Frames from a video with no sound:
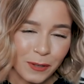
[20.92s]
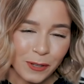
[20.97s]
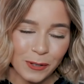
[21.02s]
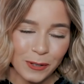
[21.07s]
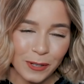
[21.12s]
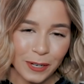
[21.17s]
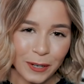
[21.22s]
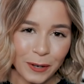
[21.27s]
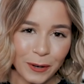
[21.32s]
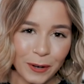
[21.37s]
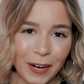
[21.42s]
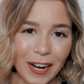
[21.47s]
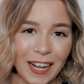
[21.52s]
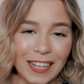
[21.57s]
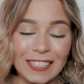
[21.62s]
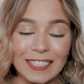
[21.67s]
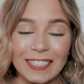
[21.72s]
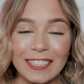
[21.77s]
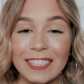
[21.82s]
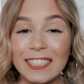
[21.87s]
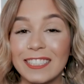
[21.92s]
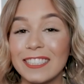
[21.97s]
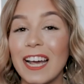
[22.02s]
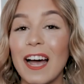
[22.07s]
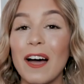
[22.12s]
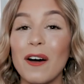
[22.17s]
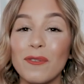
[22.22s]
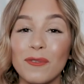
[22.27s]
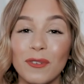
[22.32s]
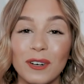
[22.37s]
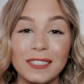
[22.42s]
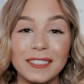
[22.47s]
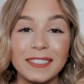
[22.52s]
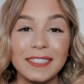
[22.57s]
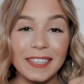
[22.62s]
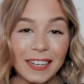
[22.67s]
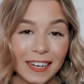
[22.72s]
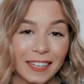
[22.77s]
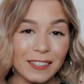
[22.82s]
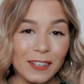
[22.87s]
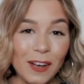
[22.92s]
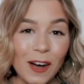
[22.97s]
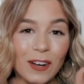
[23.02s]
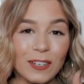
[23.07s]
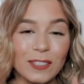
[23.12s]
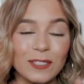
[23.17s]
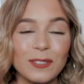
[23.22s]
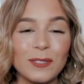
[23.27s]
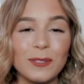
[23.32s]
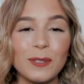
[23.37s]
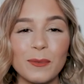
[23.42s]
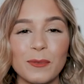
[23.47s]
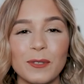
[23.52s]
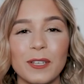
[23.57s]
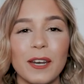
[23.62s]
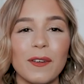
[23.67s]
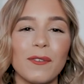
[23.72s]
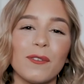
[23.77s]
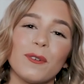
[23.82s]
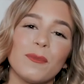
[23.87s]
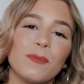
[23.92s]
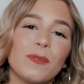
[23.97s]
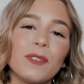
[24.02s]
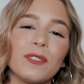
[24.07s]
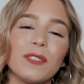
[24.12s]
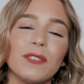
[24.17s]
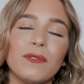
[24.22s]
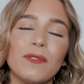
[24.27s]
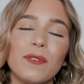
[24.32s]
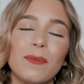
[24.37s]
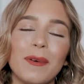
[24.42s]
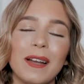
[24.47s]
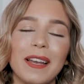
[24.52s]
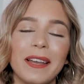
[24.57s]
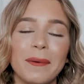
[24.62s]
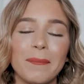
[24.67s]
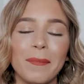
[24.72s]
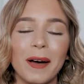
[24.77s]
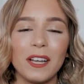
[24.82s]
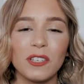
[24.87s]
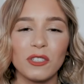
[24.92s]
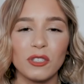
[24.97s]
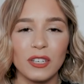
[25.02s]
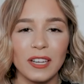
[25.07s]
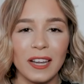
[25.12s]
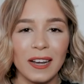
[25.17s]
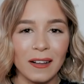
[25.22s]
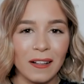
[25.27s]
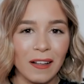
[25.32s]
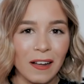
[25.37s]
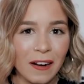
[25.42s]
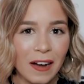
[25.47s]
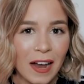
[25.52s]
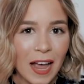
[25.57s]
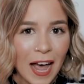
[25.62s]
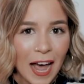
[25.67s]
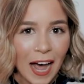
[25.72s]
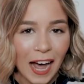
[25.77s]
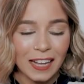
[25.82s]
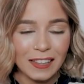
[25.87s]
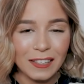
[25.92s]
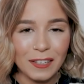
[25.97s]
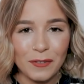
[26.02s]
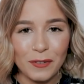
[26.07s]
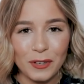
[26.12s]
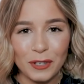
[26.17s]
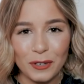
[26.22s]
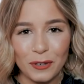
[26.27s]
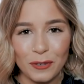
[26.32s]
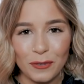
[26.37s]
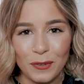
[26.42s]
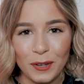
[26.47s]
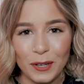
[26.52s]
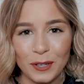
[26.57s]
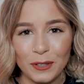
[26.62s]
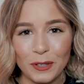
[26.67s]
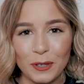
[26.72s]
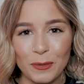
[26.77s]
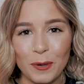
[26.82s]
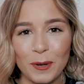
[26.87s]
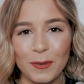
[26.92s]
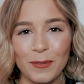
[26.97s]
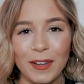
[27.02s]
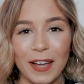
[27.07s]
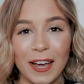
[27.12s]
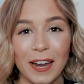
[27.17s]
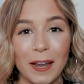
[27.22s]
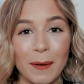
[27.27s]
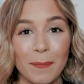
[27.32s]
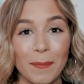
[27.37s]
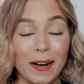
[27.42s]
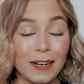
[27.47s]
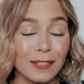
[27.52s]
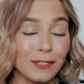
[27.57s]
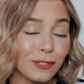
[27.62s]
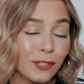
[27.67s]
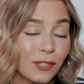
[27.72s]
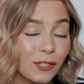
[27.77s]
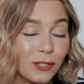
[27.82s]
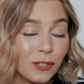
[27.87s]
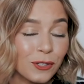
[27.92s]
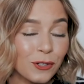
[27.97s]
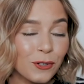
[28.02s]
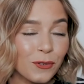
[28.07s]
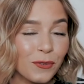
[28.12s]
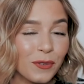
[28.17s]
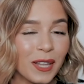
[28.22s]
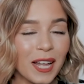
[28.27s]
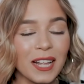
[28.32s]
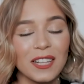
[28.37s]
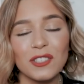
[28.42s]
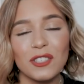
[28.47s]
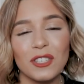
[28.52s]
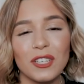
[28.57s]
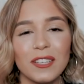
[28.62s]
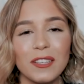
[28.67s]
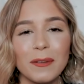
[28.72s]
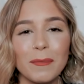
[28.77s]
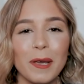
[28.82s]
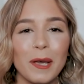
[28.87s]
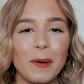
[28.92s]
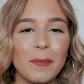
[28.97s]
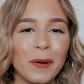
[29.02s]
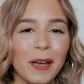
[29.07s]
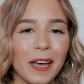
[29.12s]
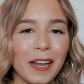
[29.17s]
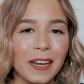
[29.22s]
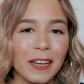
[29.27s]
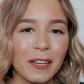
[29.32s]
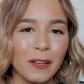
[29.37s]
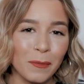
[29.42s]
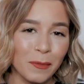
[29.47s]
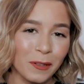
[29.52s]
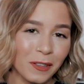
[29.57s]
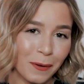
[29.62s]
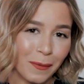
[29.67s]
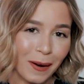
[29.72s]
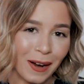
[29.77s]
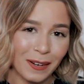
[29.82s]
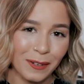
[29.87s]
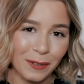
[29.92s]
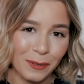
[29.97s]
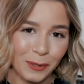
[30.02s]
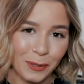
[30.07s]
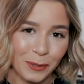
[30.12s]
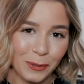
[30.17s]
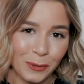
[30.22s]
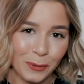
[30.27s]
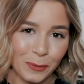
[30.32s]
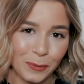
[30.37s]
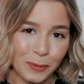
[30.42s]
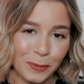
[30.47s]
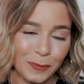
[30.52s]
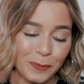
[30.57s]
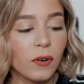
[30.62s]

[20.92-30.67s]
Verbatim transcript: vídeos aqui no canal, deixem desde já o vosso grande gosto, subscrevam no botãozinho vermelho em baixo e, é claro, ativem as notificações para ficarem a par de todas as novidades e também apoiarem aqui o meu trabalho no YouTube.